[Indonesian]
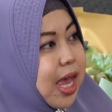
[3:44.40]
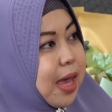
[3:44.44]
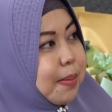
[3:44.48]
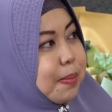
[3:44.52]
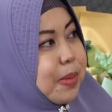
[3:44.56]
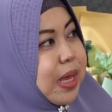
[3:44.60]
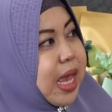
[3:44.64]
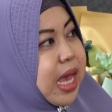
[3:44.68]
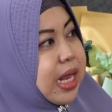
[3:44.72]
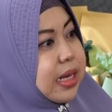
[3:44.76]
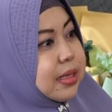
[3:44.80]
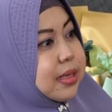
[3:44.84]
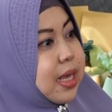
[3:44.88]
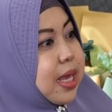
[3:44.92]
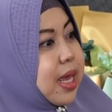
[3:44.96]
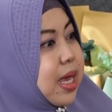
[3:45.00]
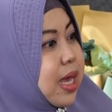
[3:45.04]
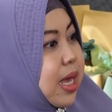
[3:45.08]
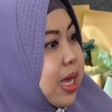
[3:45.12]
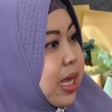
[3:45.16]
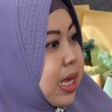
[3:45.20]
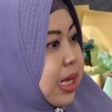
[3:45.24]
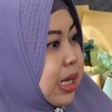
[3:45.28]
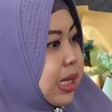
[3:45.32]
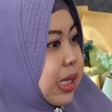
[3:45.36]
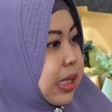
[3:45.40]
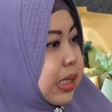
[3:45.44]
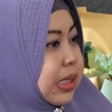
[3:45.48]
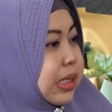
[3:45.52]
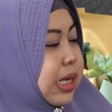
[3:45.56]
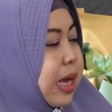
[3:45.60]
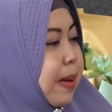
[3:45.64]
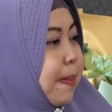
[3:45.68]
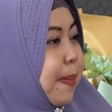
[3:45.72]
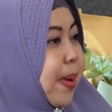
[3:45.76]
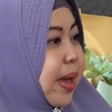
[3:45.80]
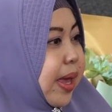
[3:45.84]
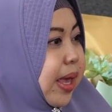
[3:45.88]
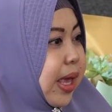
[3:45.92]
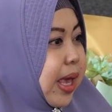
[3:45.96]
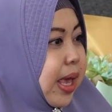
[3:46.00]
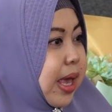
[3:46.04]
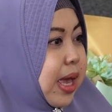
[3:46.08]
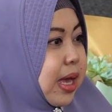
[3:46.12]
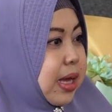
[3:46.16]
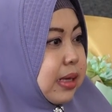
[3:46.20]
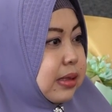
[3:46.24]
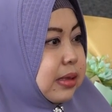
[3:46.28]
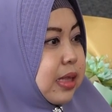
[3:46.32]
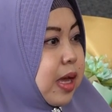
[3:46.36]
biar saya nggak pakai
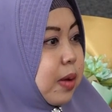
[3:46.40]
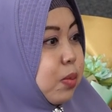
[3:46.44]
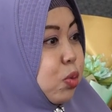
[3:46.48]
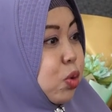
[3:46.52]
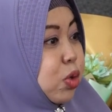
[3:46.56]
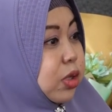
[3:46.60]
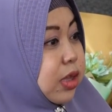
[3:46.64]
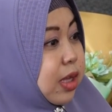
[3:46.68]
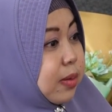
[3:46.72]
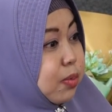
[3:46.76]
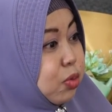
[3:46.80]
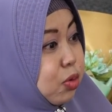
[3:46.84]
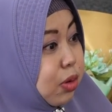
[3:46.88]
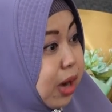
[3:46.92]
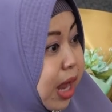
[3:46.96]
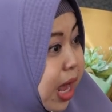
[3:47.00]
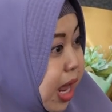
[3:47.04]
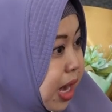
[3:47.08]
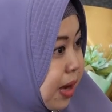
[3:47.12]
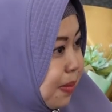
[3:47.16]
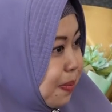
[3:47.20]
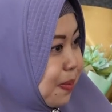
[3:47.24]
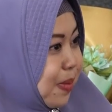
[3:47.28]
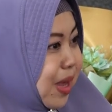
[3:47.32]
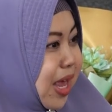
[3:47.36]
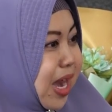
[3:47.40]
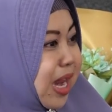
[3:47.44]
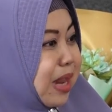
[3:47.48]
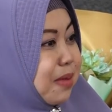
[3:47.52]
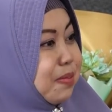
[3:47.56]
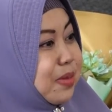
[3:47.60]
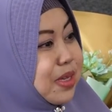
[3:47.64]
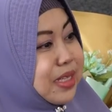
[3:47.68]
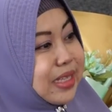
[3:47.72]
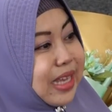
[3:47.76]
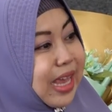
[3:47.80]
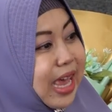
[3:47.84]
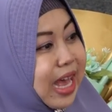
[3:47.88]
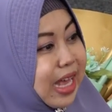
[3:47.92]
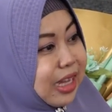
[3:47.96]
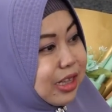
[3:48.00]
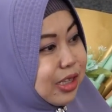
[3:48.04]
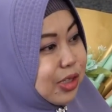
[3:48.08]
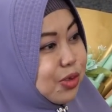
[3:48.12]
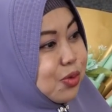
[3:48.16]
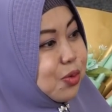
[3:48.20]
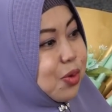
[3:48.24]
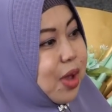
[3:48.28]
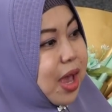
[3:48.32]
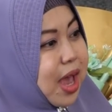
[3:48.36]
yang tabur-taburan biar lebih sehat
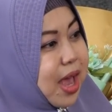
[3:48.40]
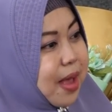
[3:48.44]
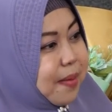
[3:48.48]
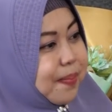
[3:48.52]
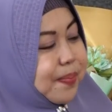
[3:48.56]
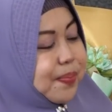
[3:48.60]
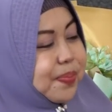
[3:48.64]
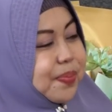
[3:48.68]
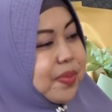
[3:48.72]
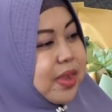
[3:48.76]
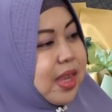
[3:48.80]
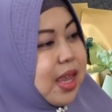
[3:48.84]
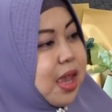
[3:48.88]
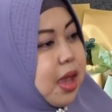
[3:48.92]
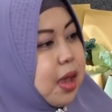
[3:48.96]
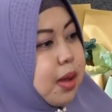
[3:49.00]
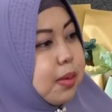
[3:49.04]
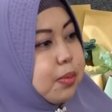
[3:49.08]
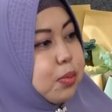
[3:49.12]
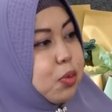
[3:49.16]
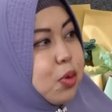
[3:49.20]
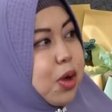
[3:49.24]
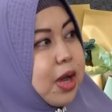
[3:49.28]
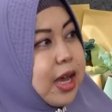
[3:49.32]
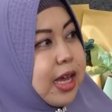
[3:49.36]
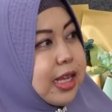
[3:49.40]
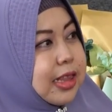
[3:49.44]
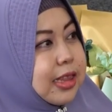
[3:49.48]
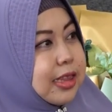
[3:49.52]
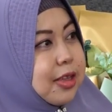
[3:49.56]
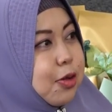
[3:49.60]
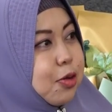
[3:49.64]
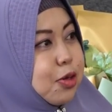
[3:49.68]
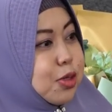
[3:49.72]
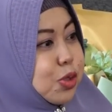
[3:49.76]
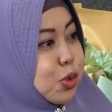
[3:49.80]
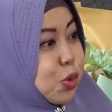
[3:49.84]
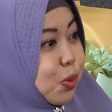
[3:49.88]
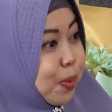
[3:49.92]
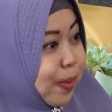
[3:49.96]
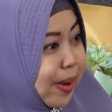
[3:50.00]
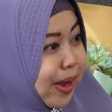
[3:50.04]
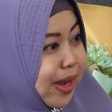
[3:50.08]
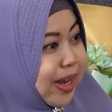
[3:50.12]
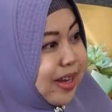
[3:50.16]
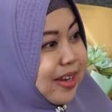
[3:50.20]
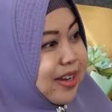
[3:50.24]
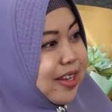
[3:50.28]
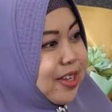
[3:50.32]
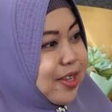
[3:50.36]
juga buat
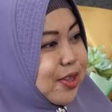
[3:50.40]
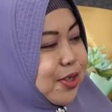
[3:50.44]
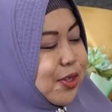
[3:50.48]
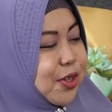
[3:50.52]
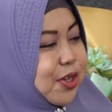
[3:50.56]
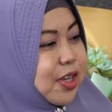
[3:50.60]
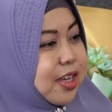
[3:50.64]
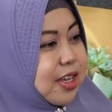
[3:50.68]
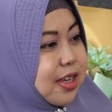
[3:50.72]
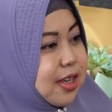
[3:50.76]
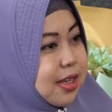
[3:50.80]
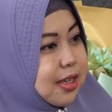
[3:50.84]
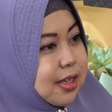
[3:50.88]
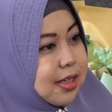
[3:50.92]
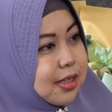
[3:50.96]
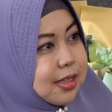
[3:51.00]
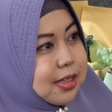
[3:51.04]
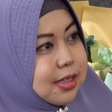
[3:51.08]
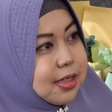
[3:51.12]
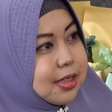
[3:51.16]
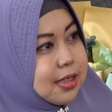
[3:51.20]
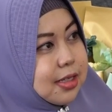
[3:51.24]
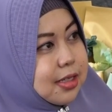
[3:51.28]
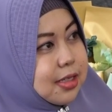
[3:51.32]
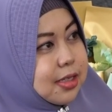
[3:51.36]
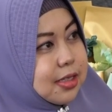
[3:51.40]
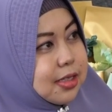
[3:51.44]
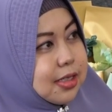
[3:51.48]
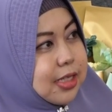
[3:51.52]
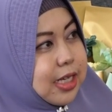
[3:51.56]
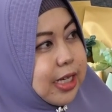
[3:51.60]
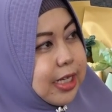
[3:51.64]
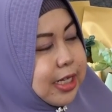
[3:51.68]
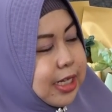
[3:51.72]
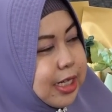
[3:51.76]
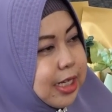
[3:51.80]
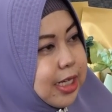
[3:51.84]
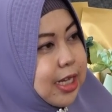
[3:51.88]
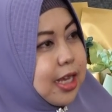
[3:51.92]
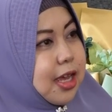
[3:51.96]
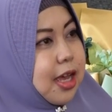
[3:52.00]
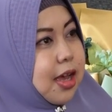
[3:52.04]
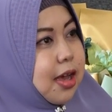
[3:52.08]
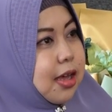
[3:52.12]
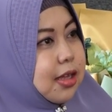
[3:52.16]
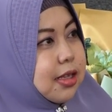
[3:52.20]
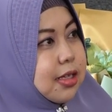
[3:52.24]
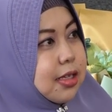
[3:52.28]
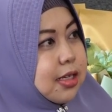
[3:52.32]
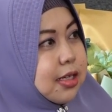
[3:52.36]
konsumen gitu e, jadi
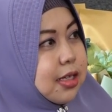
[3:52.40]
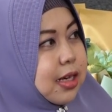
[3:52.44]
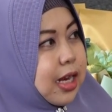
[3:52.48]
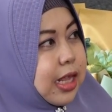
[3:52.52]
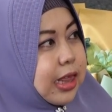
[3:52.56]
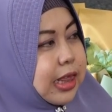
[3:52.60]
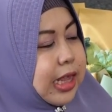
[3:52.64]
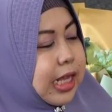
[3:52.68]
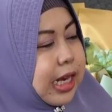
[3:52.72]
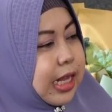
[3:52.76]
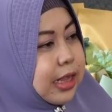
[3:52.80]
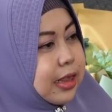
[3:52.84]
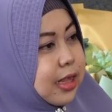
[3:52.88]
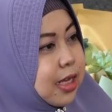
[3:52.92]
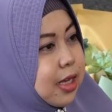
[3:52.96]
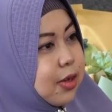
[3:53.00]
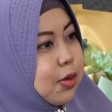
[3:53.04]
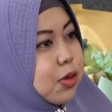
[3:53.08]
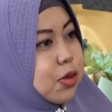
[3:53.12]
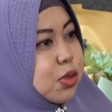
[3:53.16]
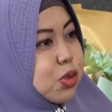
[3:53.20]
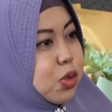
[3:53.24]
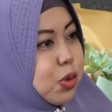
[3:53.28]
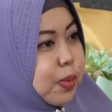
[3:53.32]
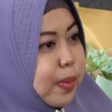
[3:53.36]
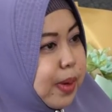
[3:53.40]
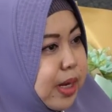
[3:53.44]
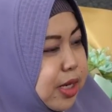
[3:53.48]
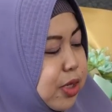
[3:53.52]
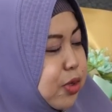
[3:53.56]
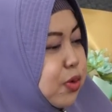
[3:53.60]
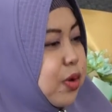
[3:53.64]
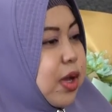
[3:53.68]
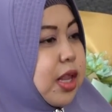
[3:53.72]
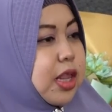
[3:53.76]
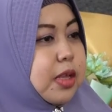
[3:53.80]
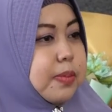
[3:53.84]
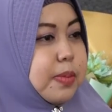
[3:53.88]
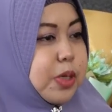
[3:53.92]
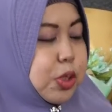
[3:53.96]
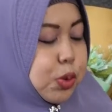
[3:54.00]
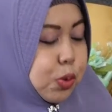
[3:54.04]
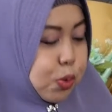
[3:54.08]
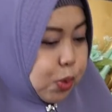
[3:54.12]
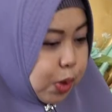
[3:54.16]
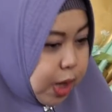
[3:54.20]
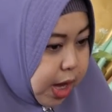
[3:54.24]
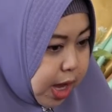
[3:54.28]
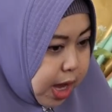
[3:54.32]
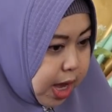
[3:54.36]
rata eh, rata-rata konsumen juga lebih
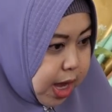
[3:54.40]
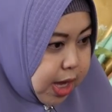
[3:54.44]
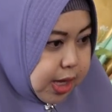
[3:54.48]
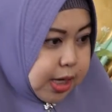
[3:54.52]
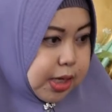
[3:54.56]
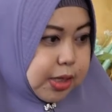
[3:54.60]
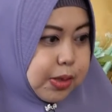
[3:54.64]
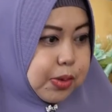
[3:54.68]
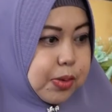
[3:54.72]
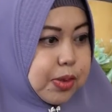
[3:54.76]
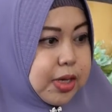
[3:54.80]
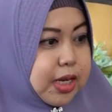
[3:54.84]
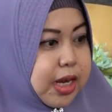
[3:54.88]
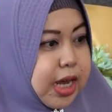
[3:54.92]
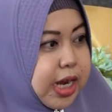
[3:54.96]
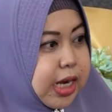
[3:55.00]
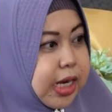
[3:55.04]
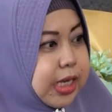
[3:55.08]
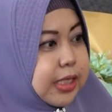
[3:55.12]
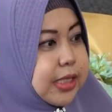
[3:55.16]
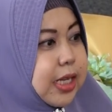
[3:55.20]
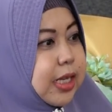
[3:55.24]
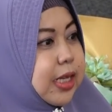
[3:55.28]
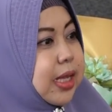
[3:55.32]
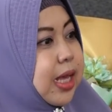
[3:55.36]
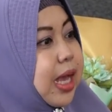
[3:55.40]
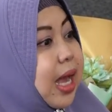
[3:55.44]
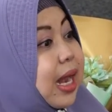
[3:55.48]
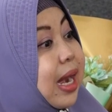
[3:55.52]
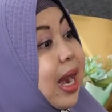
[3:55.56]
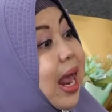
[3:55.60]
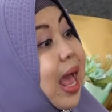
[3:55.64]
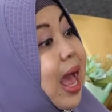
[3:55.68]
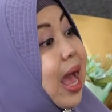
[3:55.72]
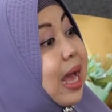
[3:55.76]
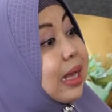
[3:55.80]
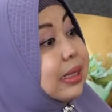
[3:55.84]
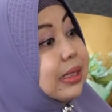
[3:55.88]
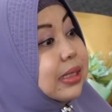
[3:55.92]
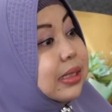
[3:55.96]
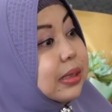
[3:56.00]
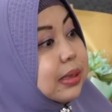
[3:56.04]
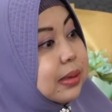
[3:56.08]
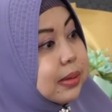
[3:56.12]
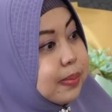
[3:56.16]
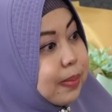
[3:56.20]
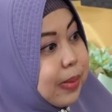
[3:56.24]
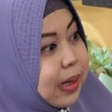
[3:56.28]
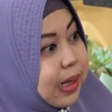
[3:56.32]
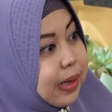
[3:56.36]
suka gitu dengan rasa itu karena
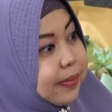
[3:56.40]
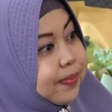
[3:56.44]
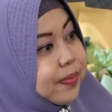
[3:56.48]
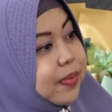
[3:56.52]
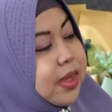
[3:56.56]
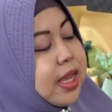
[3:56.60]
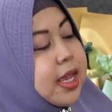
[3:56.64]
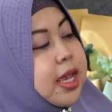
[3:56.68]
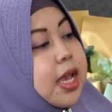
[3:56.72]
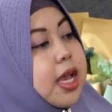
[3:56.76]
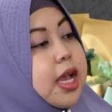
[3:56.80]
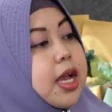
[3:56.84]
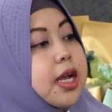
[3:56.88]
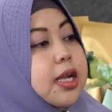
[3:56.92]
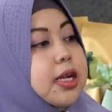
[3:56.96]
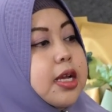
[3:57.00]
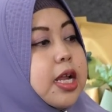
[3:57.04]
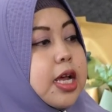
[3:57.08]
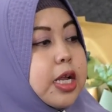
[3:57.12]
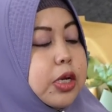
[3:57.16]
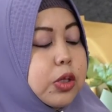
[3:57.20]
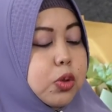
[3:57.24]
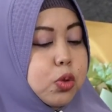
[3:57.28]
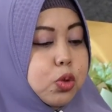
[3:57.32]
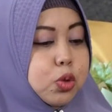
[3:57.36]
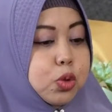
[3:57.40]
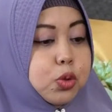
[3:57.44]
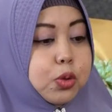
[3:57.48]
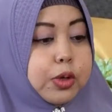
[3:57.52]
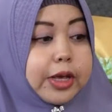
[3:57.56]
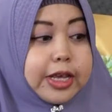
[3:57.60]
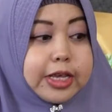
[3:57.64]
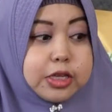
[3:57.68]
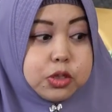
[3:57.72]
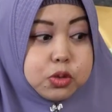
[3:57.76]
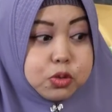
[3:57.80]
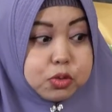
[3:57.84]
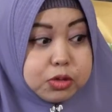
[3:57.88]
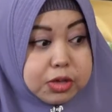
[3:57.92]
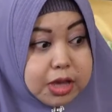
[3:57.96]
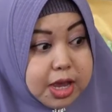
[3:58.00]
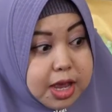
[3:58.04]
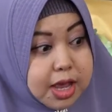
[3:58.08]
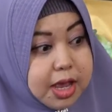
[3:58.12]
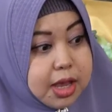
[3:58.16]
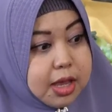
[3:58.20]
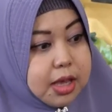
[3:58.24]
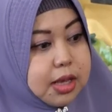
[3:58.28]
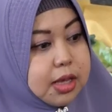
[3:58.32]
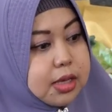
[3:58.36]
khas pak okay. dan untuk
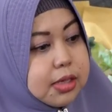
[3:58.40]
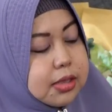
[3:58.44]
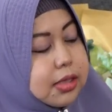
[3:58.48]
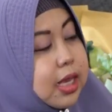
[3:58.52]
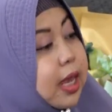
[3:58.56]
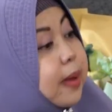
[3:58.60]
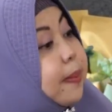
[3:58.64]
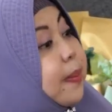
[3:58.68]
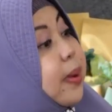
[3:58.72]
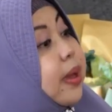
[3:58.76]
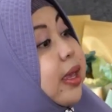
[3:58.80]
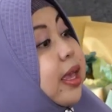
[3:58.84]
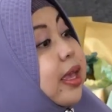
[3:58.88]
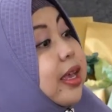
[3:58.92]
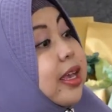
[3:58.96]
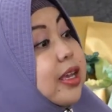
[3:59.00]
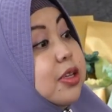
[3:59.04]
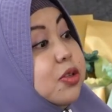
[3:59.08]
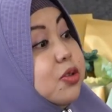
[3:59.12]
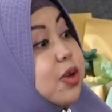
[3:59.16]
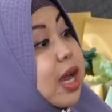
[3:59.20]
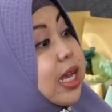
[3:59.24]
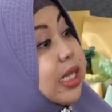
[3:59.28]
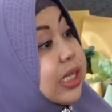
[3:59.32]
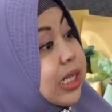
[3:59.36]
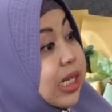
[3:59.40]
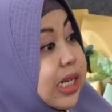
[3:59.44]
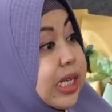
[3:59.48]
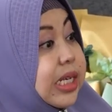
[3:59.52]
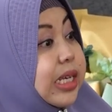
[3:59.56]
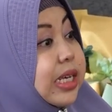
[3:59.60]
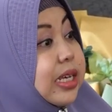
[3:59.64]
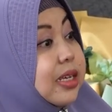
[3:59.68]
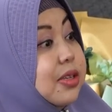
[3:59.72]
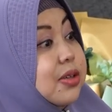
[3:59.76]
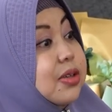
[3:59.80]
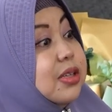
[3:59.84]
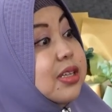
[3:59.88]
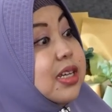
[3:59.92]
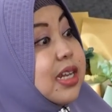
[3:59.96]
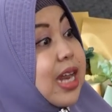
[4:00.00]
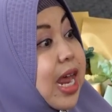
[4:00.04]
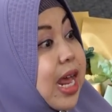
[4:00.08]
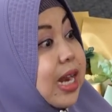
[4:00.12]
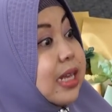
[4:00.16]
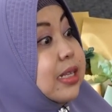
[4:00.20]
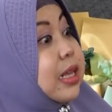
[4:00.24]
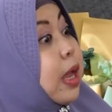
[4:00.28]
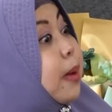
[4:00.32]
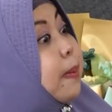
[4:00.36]
kejunya saya pakai keju asli keju
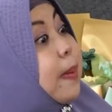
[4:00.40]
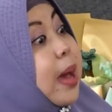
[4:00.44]
cheddar saya